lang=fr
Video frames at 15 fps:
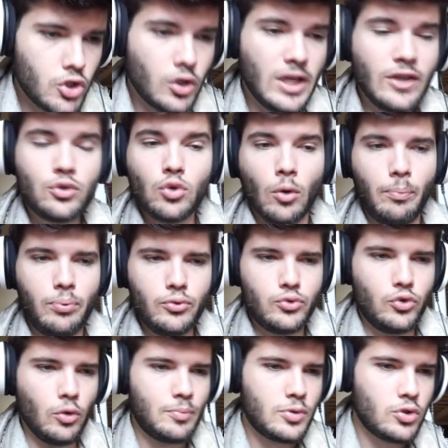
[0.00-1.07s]
Je clique sur plus
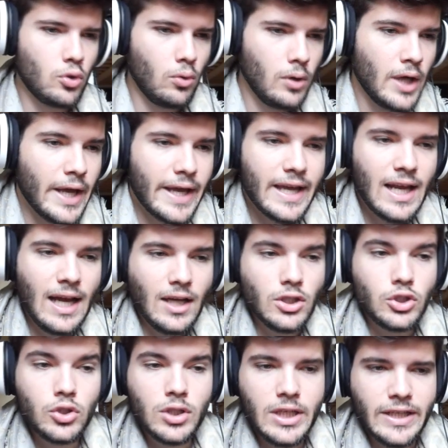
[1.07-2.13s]
d'options et là
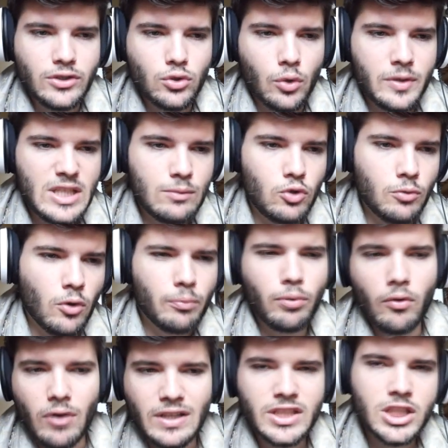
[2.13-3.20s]
je clique sur type de monde
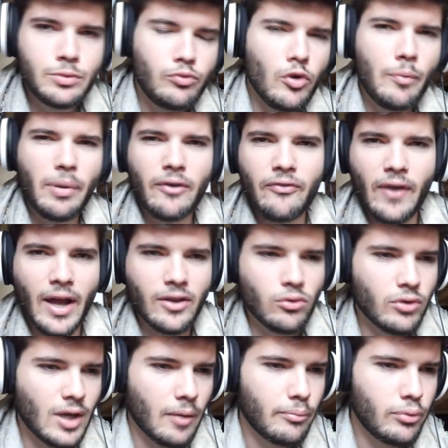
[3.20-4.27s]
pour voir si je pouvais pas faire un
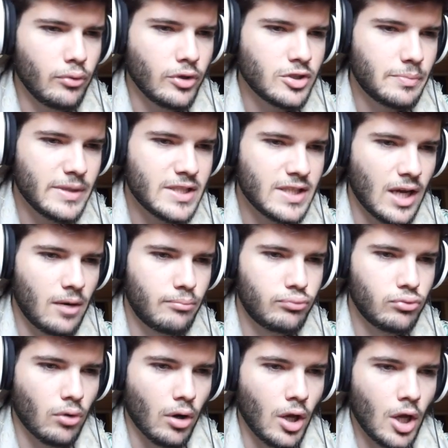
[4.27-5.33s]
truc un peu spécial
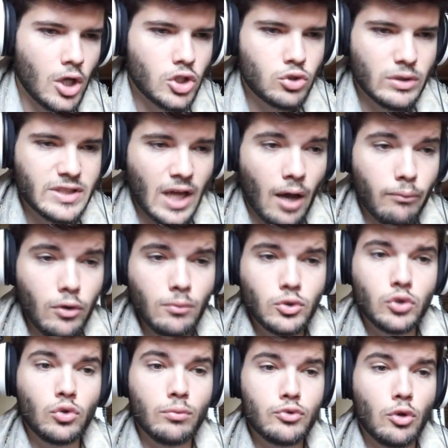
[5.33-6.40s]
pour choisir un biome. Je
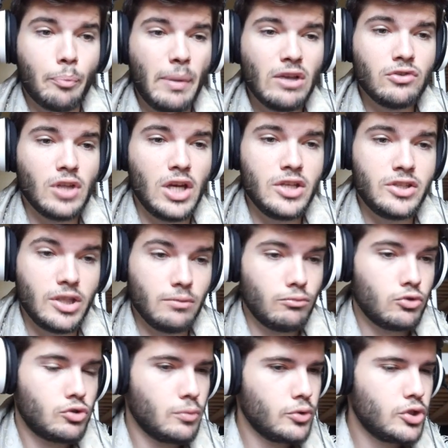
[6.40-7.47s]
tombe sur personnaliser.
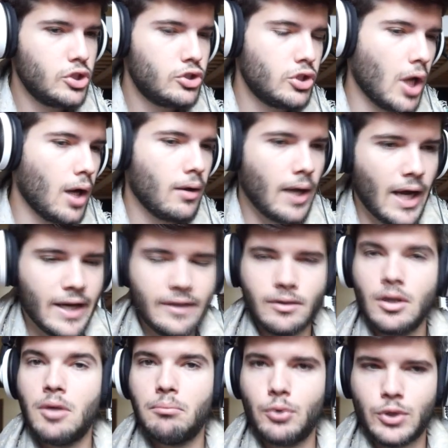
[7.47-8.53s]
Je me dis tiens allez
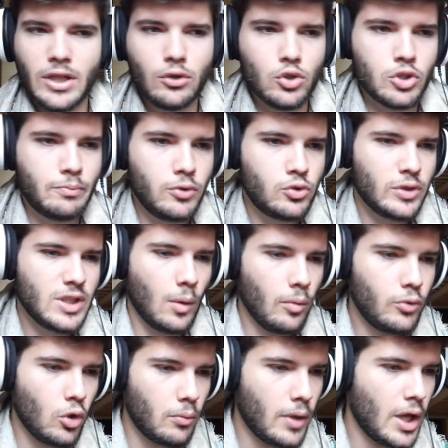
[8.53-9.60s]
peut-être que je peux choisir mon
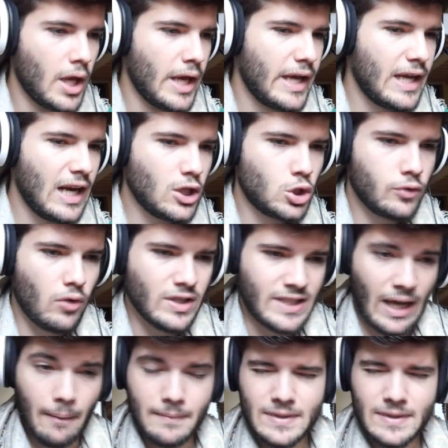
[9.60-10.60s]
biome. Et là je vois ça.